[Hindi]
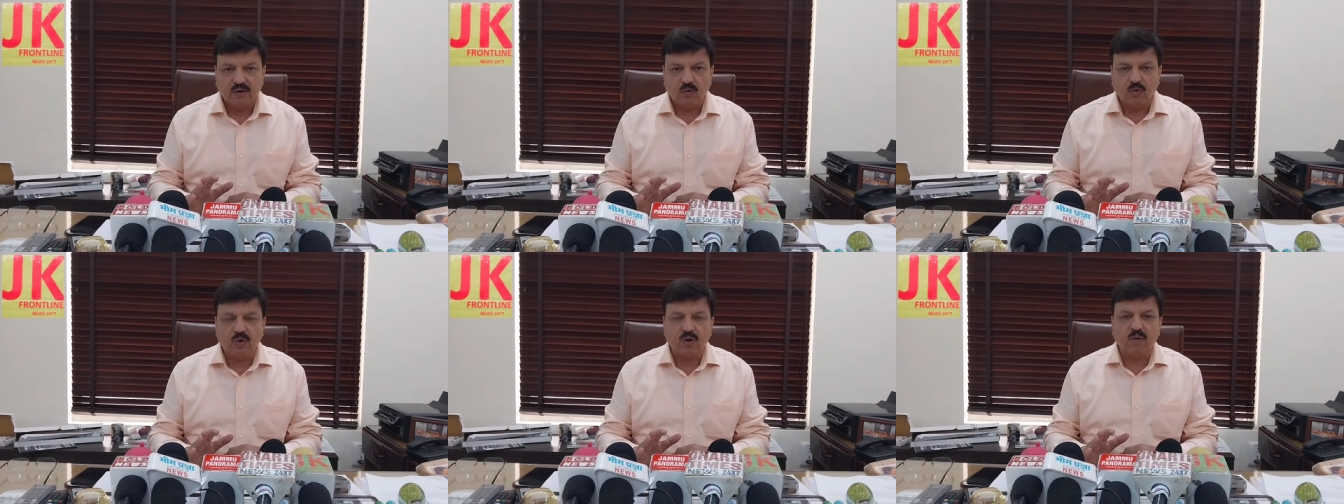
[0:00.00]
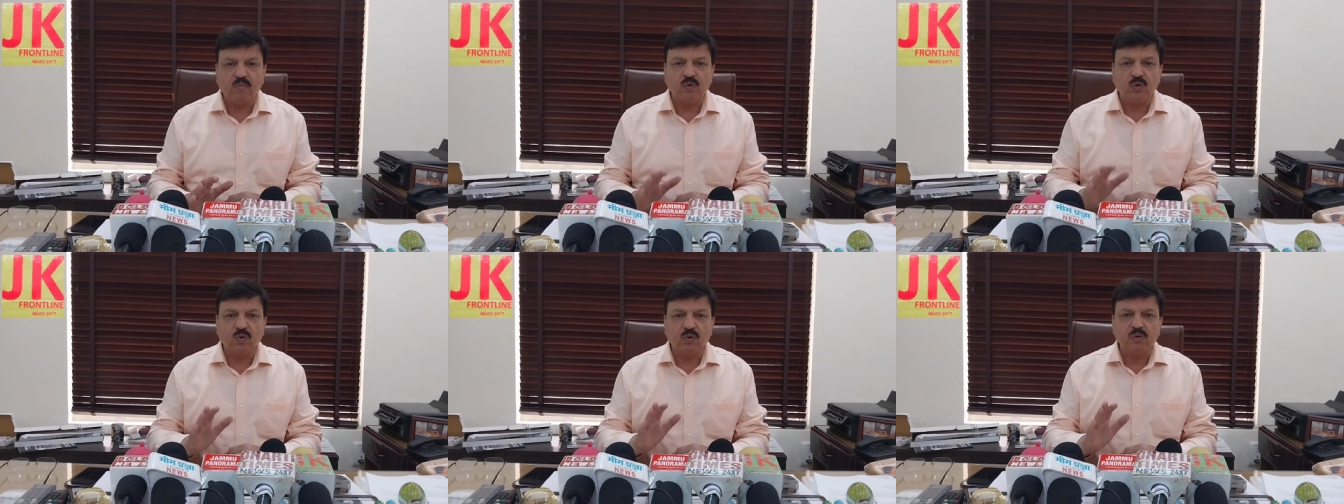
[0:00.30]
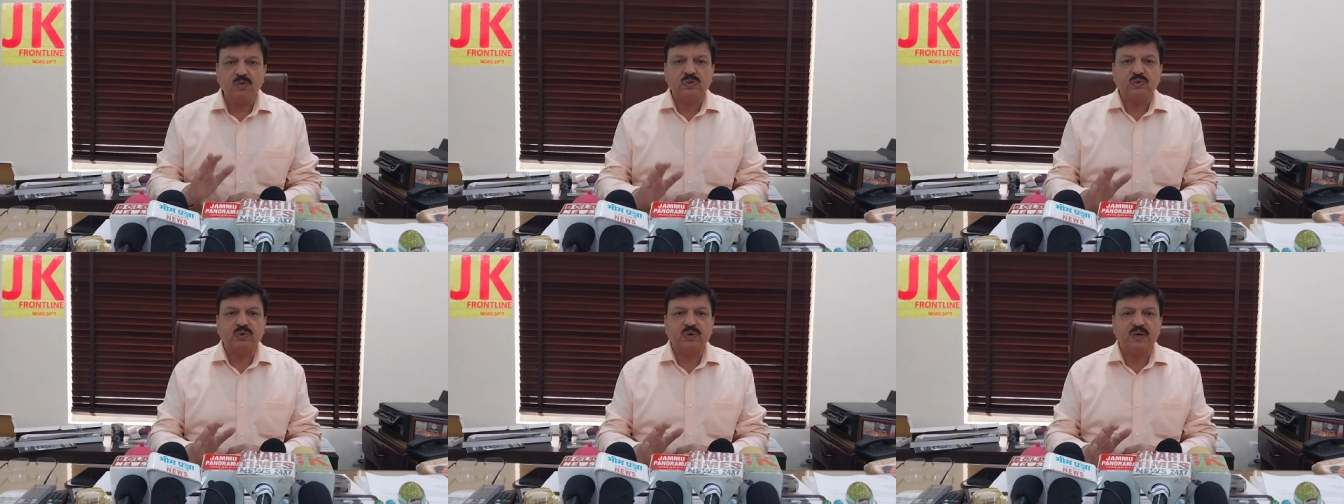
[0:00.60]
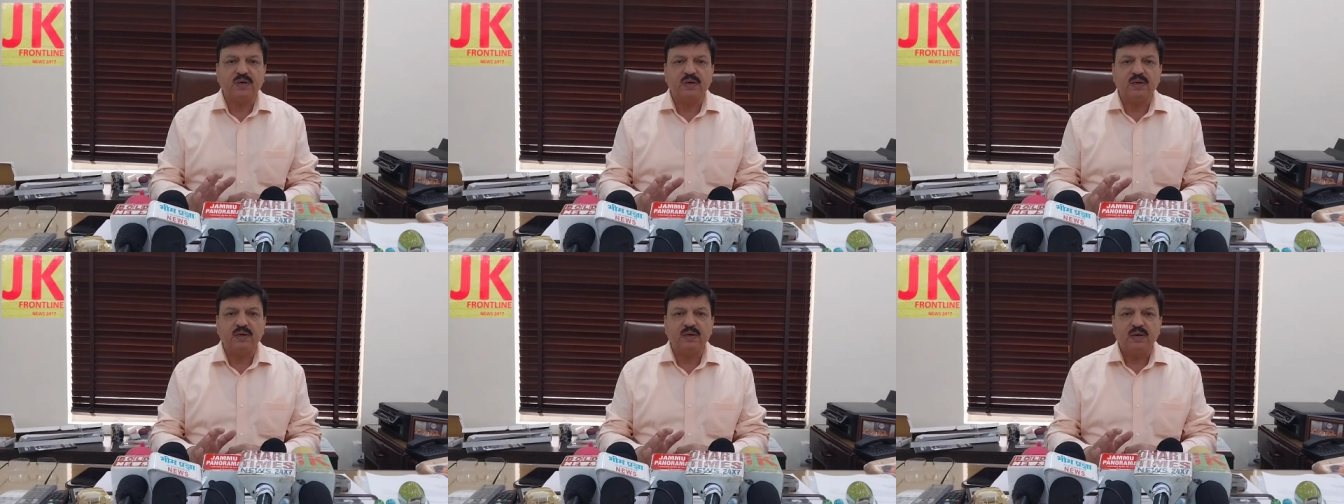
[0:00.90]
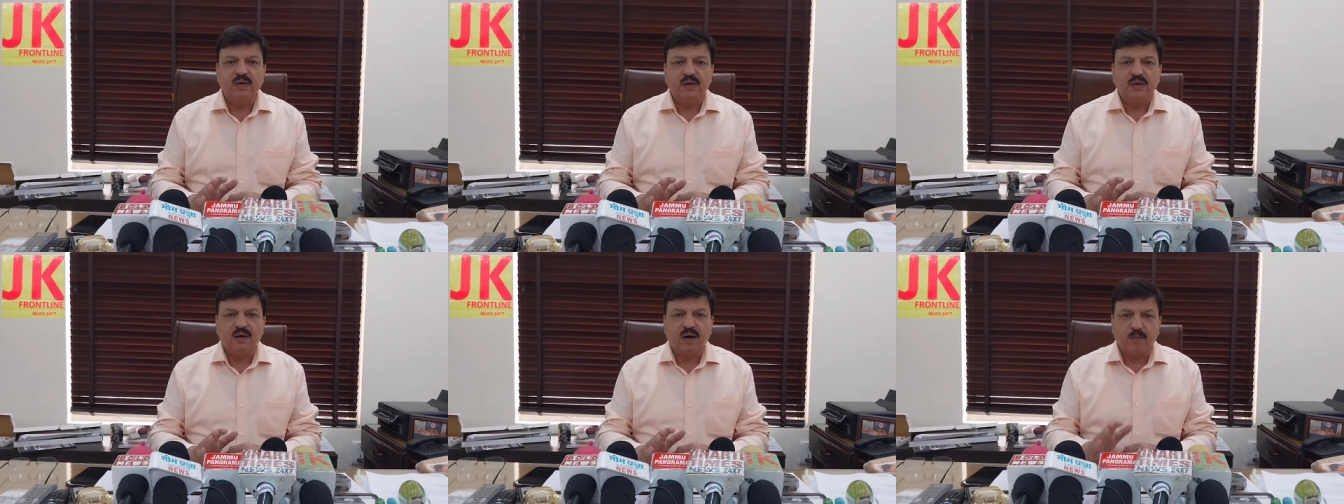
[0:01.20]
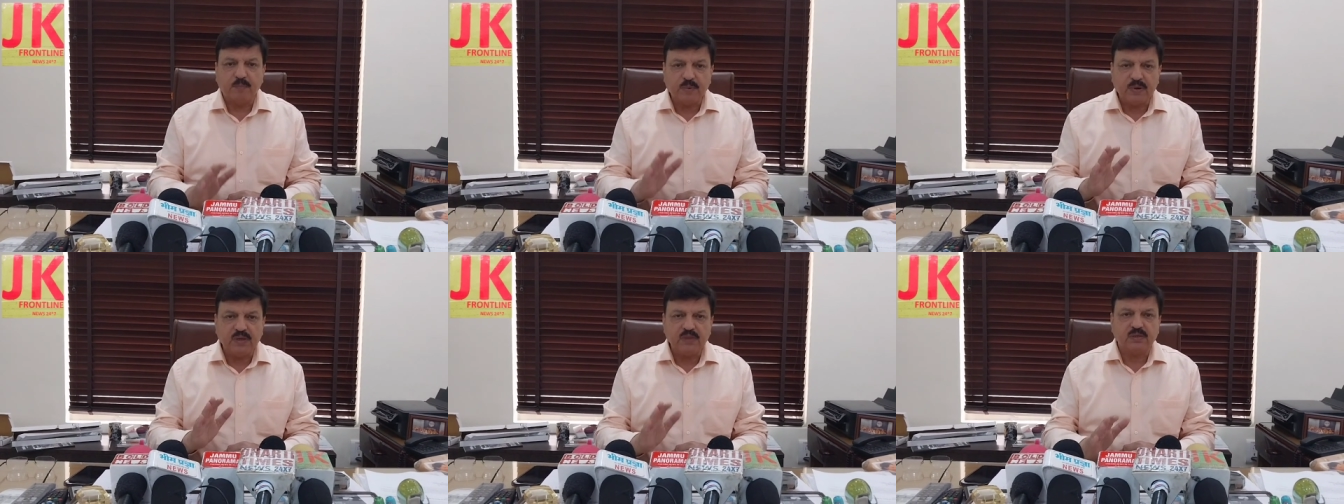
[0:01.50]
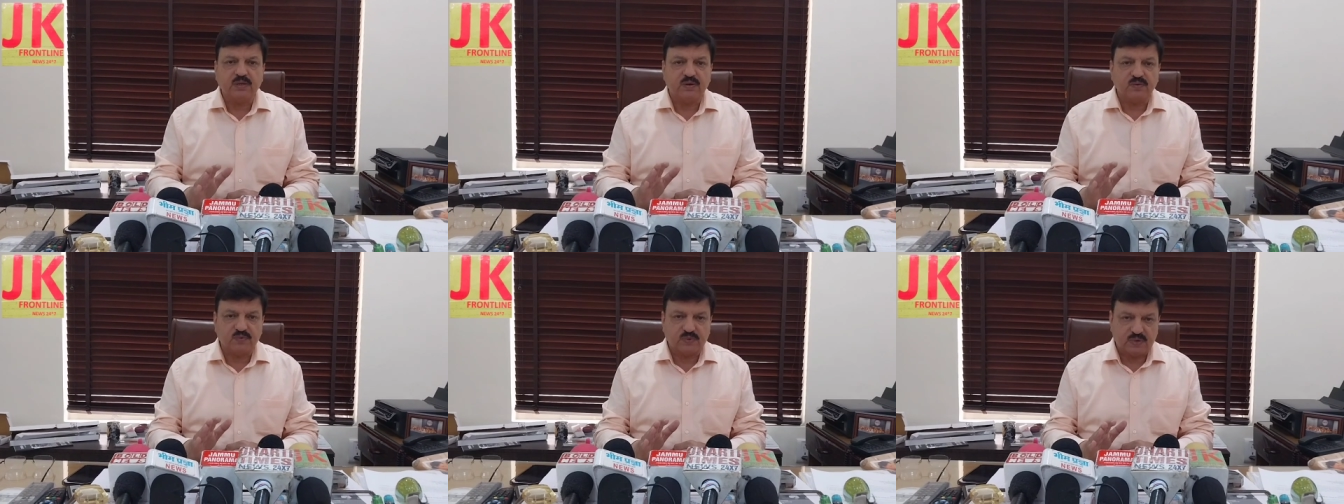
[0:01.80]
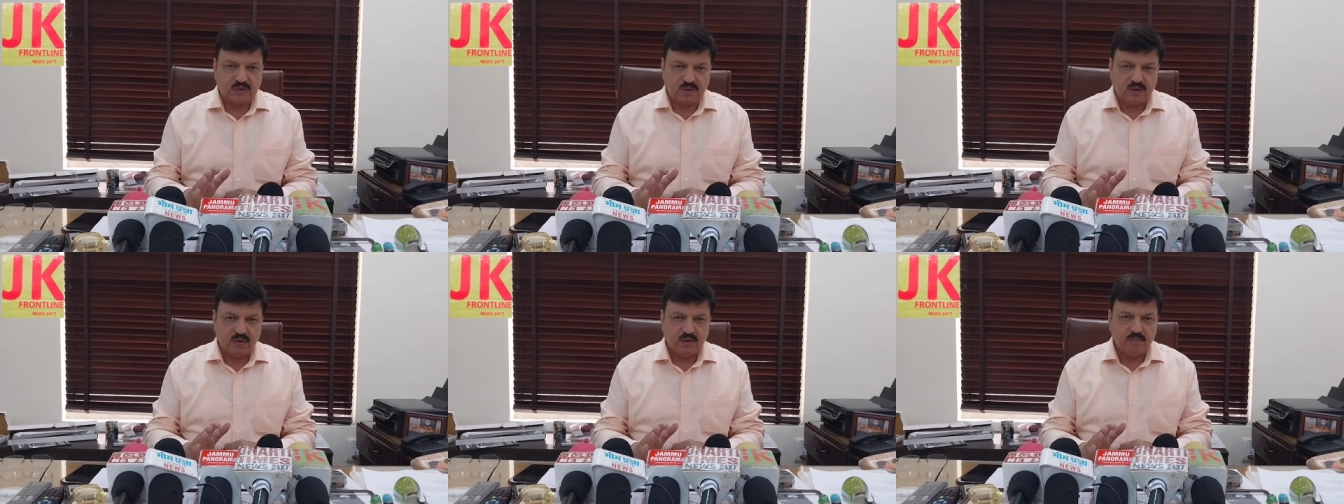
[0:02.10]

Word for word: और हम लोग जो हैं अपनी तरफ से